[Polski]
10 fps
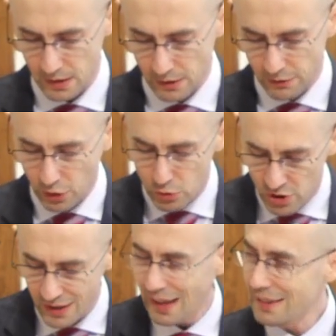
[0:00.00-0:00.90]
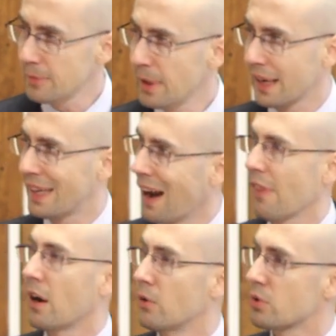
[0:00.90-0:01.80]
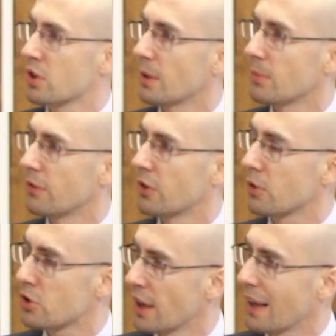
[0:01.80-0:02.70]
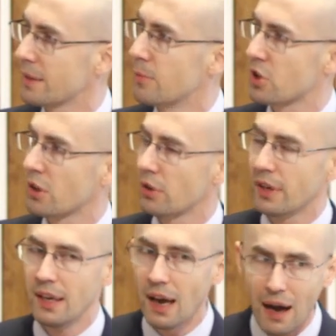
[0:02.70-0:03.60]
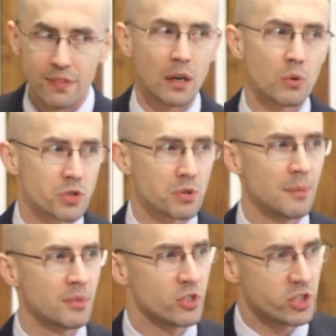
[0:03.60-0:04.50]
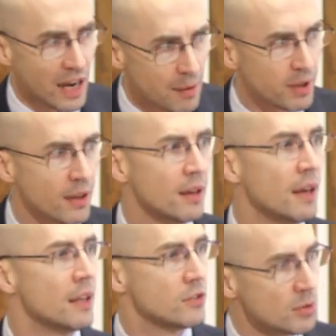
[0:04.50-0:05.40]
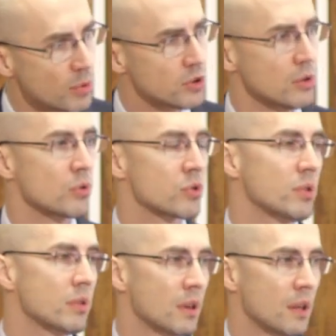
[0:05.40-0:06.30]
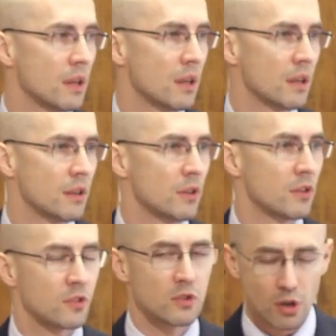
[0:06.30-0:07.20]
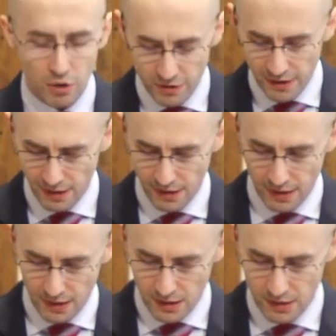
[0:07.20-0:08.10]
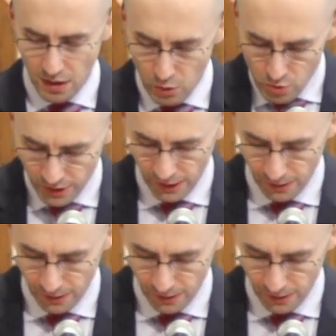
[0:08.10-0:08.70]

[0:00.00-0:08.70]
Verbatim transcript: Wzoruj się na tym, jak ja nauczam. Wzoruj się na tym, czego ja nauczyłem Ciebie, Tymoteuszu. Zdrowej nauki.